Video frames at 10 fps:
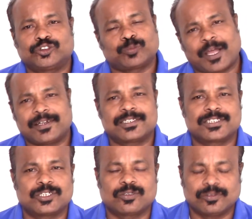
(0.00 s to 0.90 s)
ஸ்பாய்லர்ஸ்
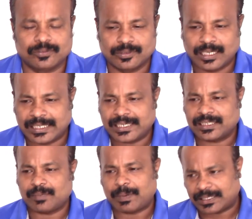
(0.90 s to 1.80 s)
இருக்கும் அதே
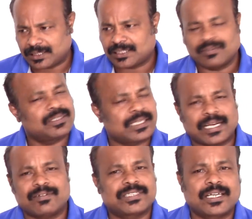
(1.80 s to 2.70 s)
நேரத்தில் படத்தை தவிர்த்து
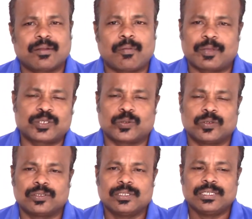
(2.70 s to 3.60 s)
நிறைய விஷயங்கள் நம்ம பேசுவோம்